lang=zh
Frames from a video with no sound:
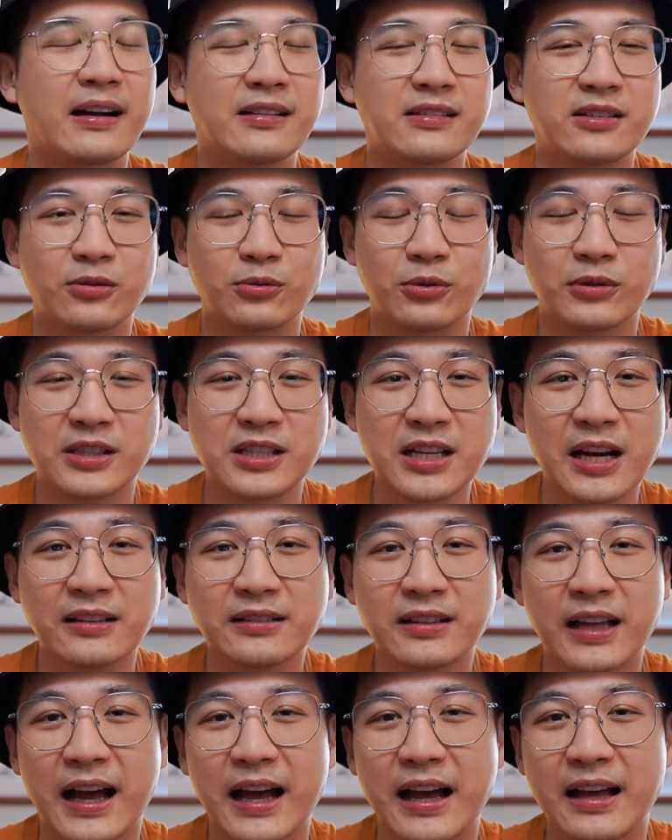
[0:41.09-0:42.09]
叫做“
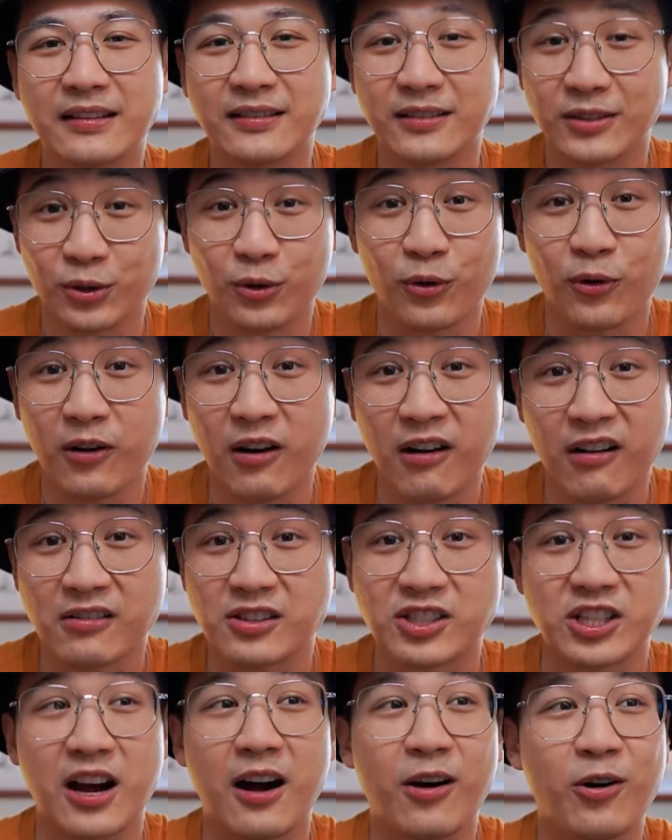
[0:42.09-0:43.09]
江南有二
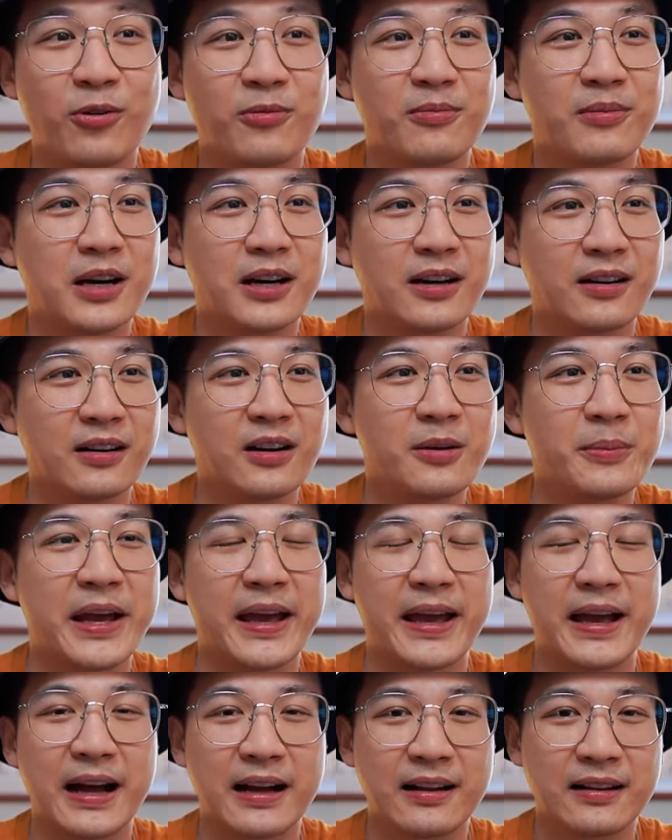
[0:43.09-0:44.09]
乔，河
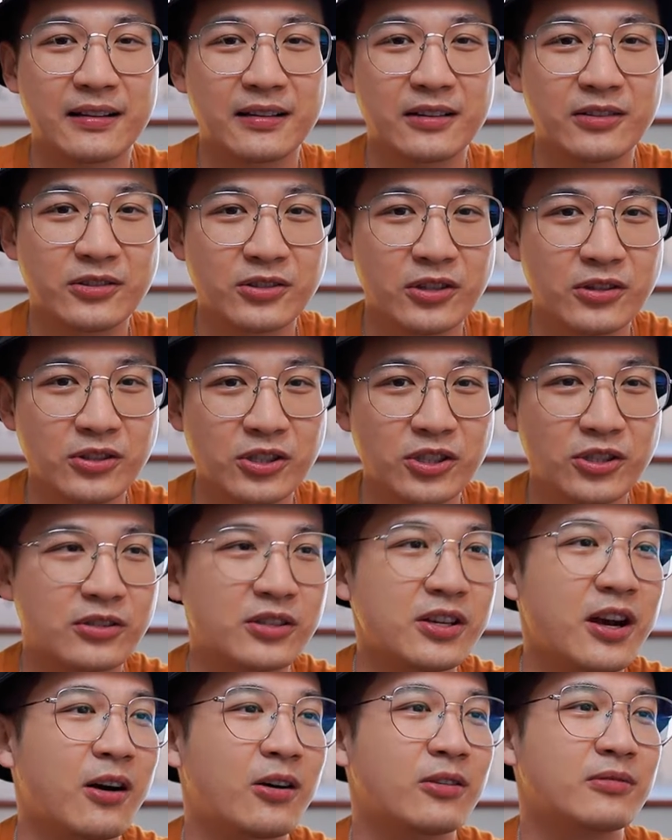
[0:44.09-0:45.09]
北啊甄氏
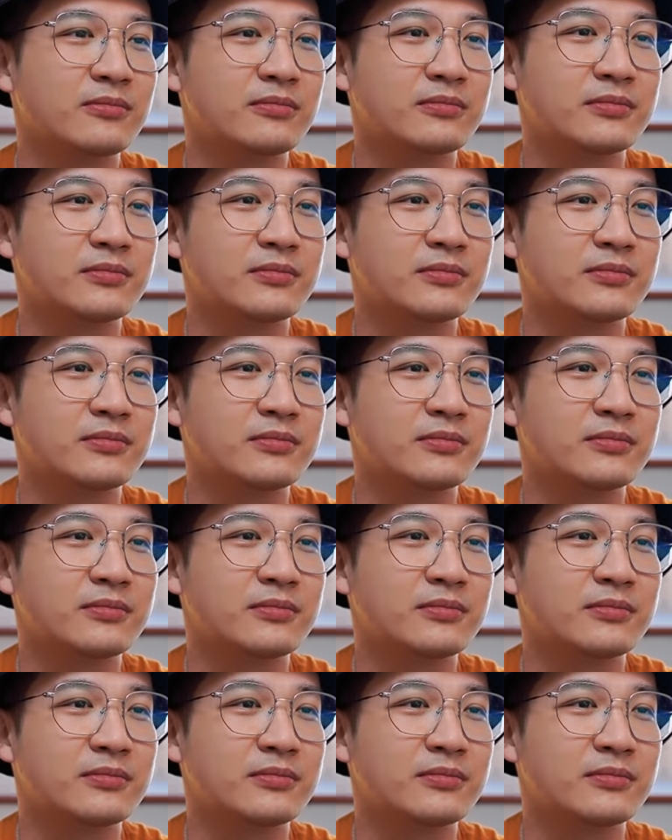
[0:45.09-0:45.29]
俏”。